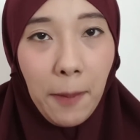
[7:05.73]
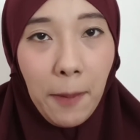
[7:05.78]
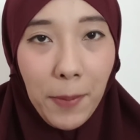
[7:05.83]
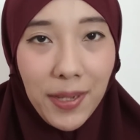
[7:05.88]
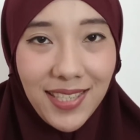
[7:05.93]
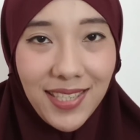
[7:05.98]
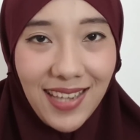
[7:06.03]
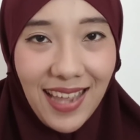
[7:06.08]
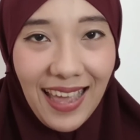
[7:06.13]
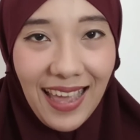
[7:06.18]

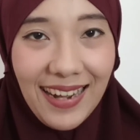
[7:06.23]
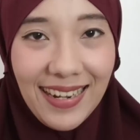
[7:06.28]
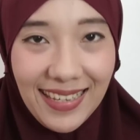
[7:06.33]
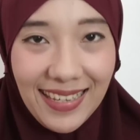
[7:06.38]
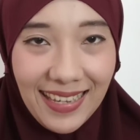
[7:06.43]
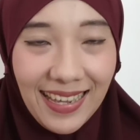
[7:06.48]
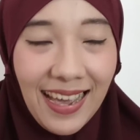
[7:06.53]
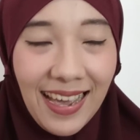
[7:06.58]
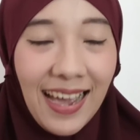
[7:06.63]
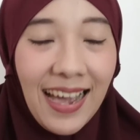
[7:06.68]
sama
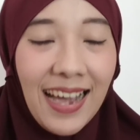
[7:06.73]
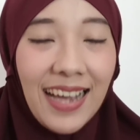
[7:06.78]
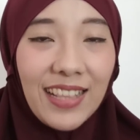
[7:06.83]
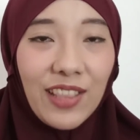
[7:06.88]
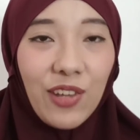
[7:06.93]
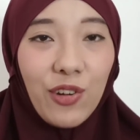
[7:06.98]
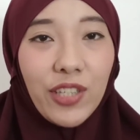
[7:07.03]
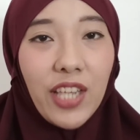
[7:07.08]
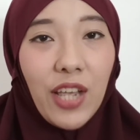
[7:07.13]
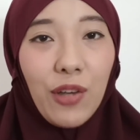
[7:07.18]
sekali
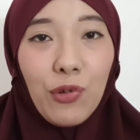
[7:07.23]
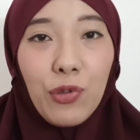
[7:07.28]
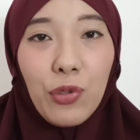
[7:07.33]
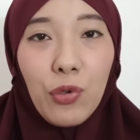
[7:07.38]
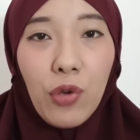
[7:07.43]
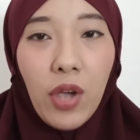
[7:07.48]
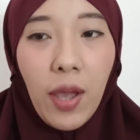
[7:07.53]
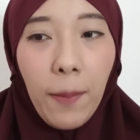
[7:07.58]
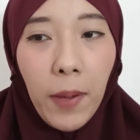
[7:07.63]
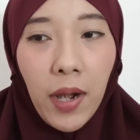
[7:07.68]
terus aku
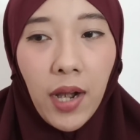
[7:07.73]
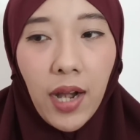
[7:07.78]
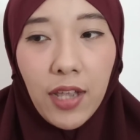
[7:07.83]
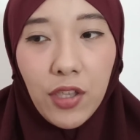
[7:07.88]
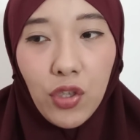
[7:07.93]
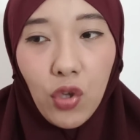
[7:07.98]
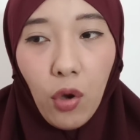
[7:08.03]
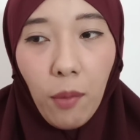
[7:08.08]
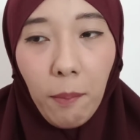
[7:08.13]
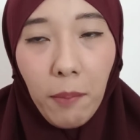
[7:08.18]
juga
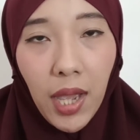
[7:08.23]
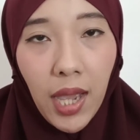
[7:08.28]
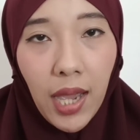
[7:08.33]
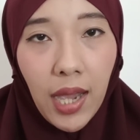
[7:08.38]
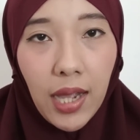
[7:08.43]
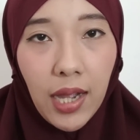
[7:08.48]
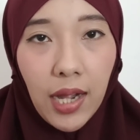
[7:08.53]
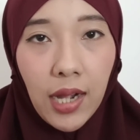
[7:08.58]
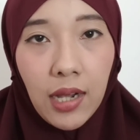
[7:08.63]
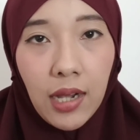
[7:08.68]
pernah nyoba
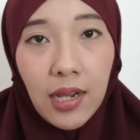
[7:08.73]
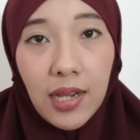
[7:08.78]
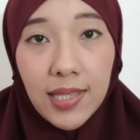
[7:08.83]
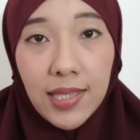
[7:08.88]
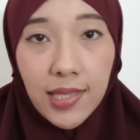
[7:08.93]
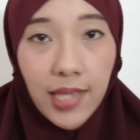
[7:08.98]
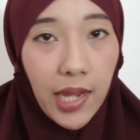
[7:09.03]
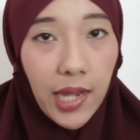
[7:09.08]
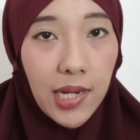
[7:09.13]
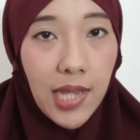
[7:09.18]
uh,
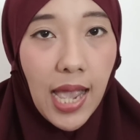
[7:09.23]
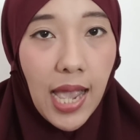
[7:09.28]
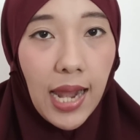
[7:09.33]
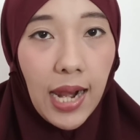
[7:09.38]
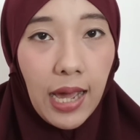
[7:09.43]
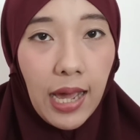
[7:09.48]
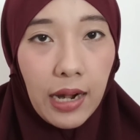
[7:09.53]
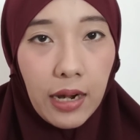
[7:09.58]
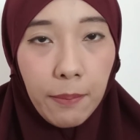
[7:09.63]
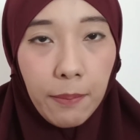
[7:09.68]
ngeset di
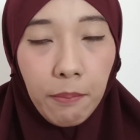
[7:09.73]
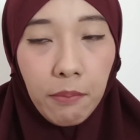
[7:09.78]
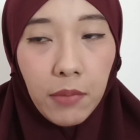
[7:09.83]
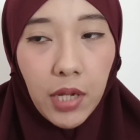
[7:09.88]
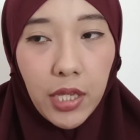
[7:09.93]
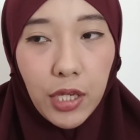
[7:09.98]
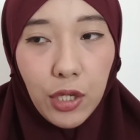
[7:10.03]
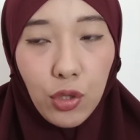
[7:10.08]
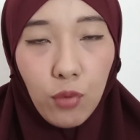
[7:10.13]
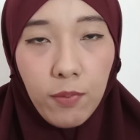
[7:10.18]
alarm
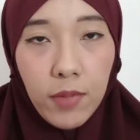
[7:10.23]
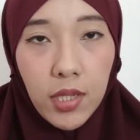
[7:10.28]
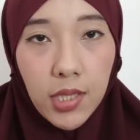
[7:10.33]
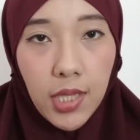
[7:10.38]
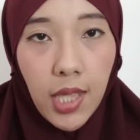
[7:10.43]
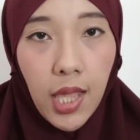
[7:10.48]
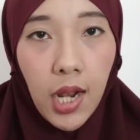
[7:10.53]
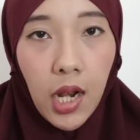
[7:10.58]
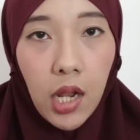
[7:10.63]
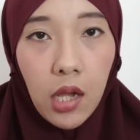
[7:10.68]
kayak gitu
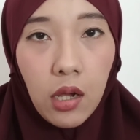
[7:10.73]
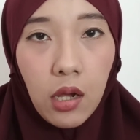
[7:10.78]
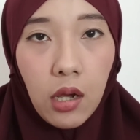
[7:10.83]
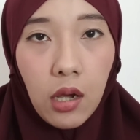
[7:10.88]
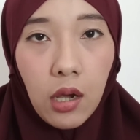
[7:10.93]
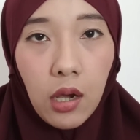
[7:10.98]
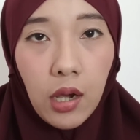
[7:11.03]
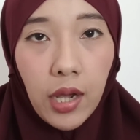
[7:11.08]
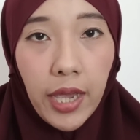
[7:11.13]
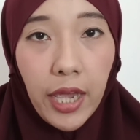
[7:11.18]
misal
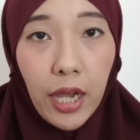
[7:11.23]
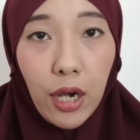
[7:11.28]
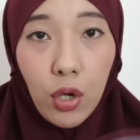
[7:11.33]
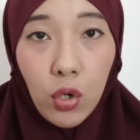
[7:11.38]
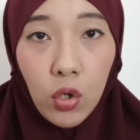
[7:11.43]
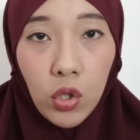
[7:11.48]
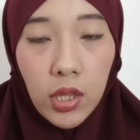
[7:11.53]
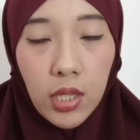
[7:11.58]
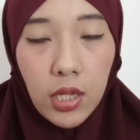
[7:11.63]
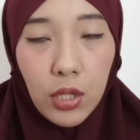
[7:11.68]
uh, kayak
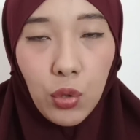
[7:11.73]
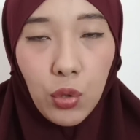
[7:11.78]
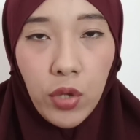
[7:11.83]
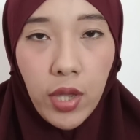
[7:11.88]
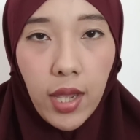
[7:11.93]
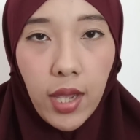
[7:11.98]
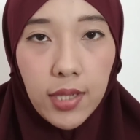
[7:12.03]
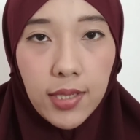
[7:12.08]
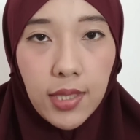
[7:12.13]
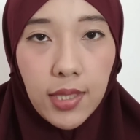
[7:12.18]
note gitu
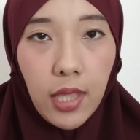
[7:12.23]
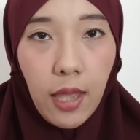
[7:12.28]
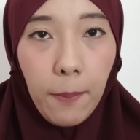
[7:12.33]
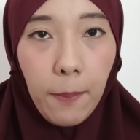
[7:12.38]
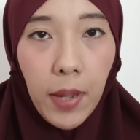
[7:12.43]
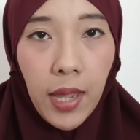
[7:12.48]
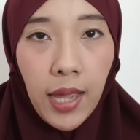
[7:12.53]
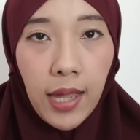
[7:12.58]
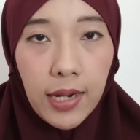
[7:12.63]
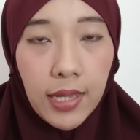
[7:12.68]
ya setiap
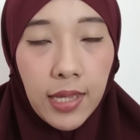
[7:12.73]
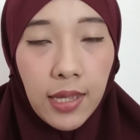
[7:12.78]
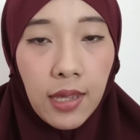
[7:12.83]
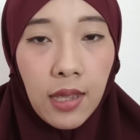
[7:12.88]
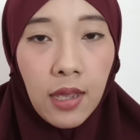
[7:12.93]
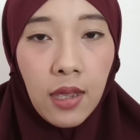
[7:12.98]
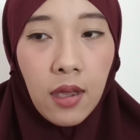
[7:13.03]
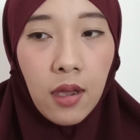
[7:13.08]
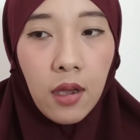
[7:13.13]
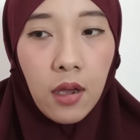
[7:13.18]
hari
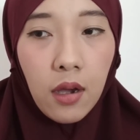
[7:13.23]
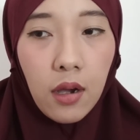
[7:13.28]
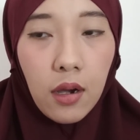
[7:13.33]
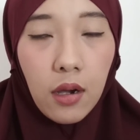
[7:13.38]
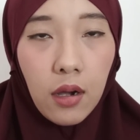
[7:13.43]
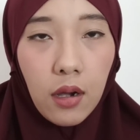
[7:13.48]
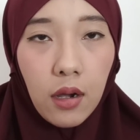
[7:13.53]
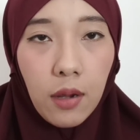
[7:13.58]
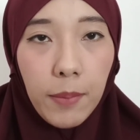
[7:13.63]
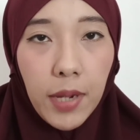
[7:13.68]

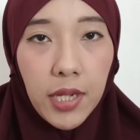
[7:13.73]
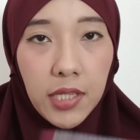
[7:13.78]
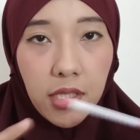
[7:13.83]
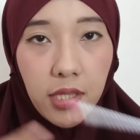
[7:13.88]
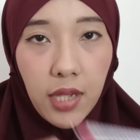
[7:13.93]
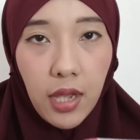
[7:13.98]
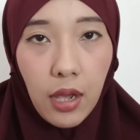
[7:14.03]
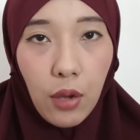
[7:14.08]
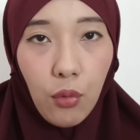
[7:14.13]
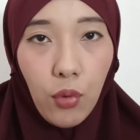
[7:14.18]
uh,
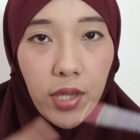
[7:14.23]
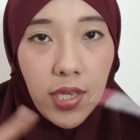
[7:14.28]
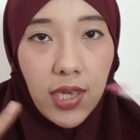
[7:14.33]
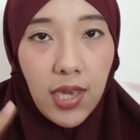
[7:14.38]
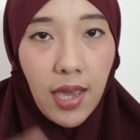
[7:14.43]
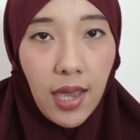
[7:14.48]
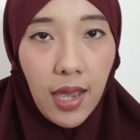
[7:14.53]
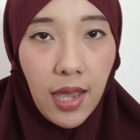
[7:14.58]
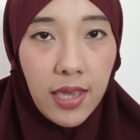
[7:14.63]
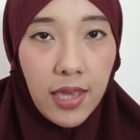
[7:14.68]
baca
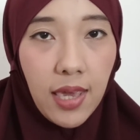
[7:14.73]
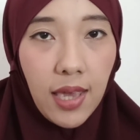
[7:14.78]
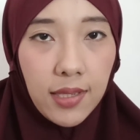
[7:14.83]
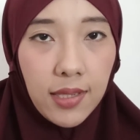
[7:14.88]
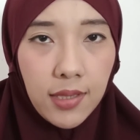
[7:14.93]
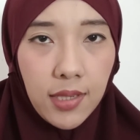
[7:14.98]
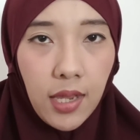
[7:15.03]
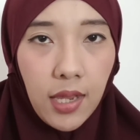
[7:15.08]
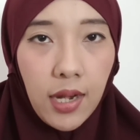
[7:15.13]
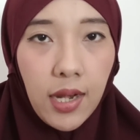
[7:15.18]
wakia
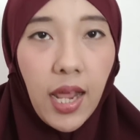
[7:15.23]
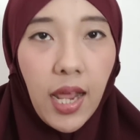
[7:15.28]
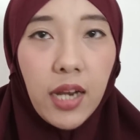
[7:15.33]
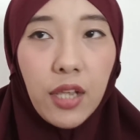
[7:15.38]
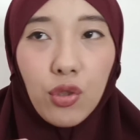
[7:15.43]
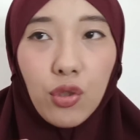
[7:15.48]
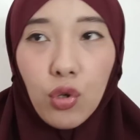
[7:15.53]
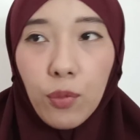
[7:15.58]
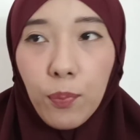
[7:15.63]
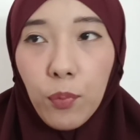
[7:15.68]
yasin dan
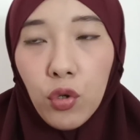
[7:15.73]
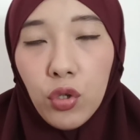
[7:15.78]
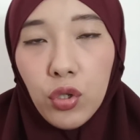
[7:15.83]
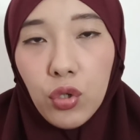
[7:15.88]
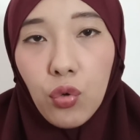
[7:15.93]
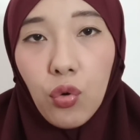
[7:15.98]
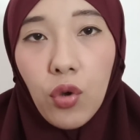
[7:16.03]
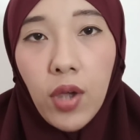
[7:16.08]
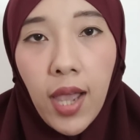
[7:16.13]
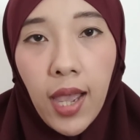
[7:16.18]
itu pun
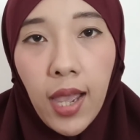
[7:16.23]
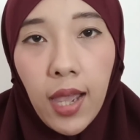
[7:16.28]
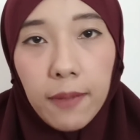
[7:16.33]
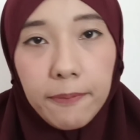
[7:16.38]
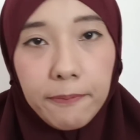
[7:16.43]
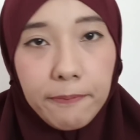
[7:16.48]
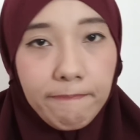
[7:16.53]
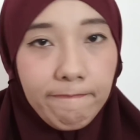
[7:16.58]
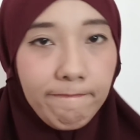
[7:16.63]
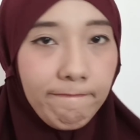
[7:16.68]
juga
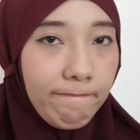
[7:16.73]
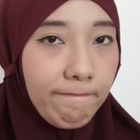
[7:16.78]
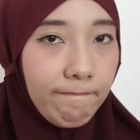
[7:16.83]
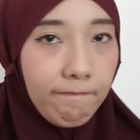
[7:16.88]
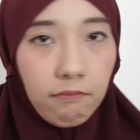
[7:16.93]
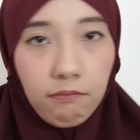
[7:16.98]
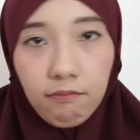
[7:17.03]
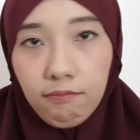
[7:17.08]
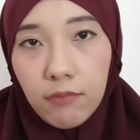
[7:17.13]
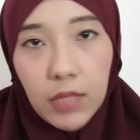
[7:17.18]

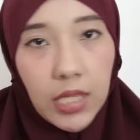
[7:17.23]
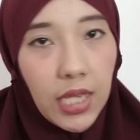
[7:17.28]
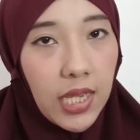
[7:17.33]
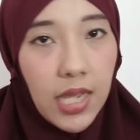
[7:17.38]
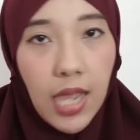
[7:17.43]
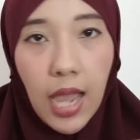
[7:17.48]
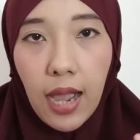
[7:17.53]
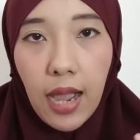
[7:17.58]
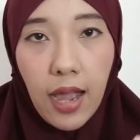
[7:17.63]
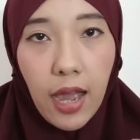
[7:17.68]
hmm,
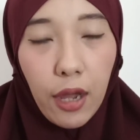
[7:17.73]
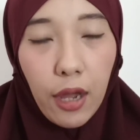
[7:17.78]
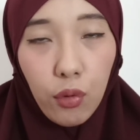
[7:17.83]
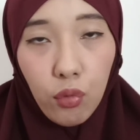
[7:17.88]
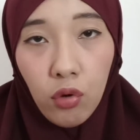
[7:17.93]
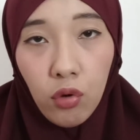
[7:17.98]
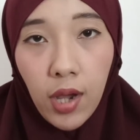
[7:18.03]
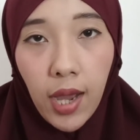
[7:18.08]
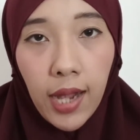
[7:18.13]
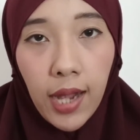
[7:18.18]
nggak hmm,
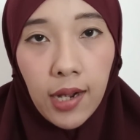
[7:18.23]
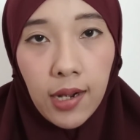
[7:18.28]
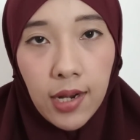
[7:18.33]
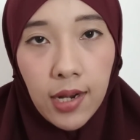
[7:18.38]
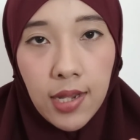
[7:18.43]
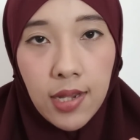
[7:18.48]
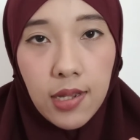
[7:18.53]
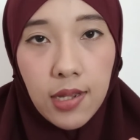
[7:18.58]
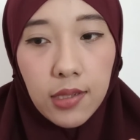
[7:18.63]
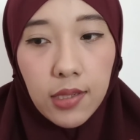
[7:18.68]
ngaruh
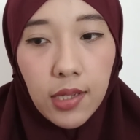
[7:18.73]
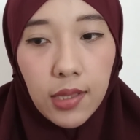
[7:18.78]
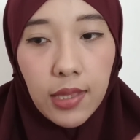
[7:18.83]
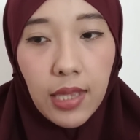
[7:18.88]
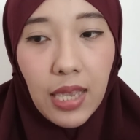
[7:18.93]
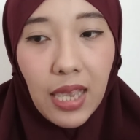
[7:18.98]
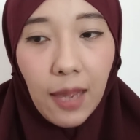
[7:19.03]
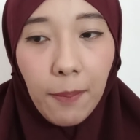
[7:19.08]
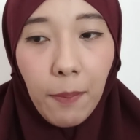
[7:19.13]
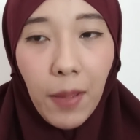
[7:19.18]
karena
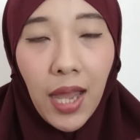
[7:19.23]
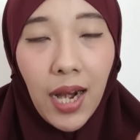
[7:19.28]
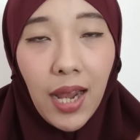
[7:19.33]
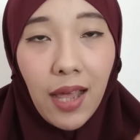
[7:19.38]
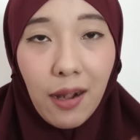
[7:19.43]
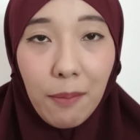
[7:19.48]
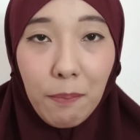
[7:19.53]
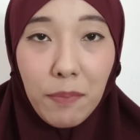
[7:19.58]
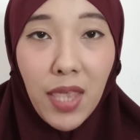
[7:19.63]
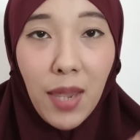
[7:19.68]
setiap
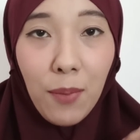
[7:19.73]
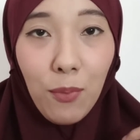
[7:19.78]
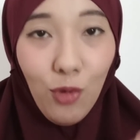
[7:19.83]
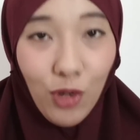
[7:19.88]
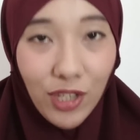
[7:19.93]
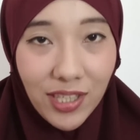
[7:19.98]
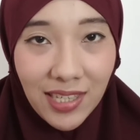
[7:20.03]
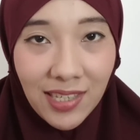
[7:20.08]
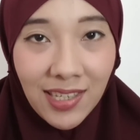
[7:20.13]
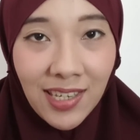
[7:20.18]
alarmnya
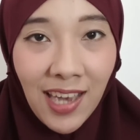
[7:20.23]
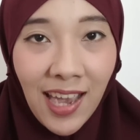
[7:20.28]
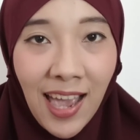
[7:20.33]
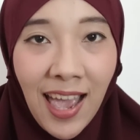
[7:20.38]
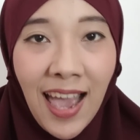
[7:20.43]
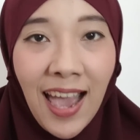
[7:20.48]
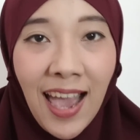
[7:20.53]
bunyi